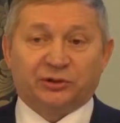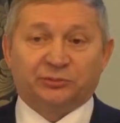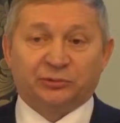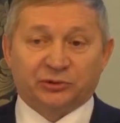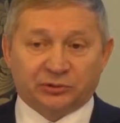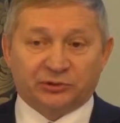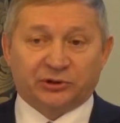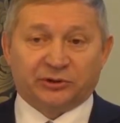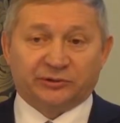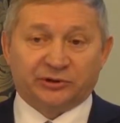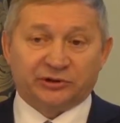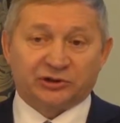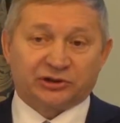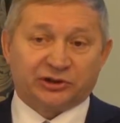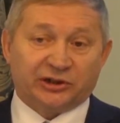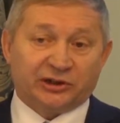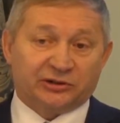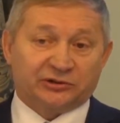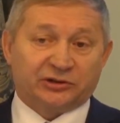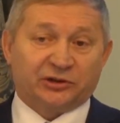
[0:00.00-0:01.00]
Сам Геннадий
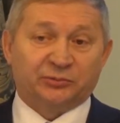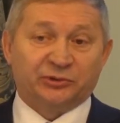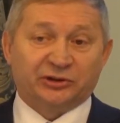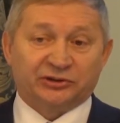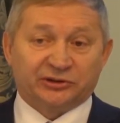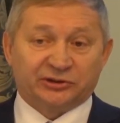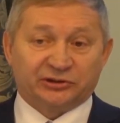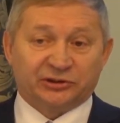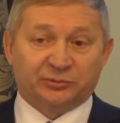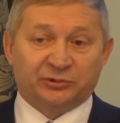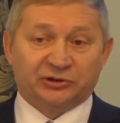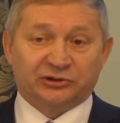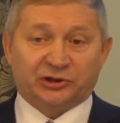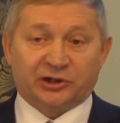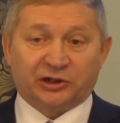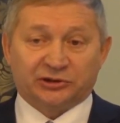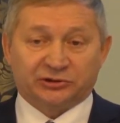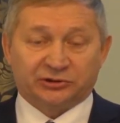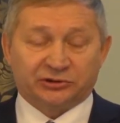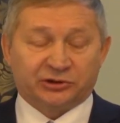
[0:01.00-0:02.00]
Привалов не стал
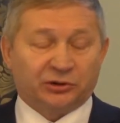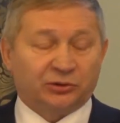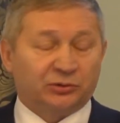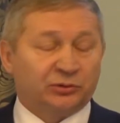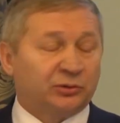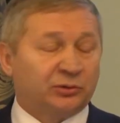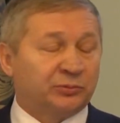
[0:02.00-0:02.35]
давать комментарии